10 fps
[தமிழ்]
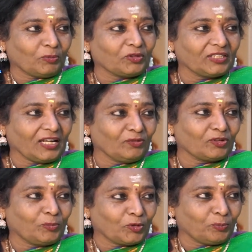பொண்ணுனால
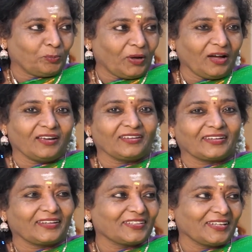ஒரு பொறுப்பாக
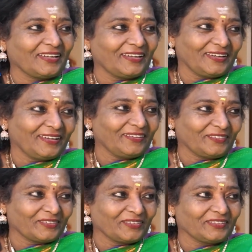இருக்கின்ற
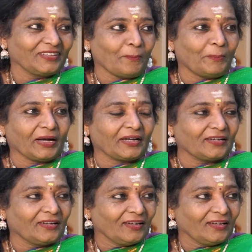ஒரு இது அப்பாவுக்கு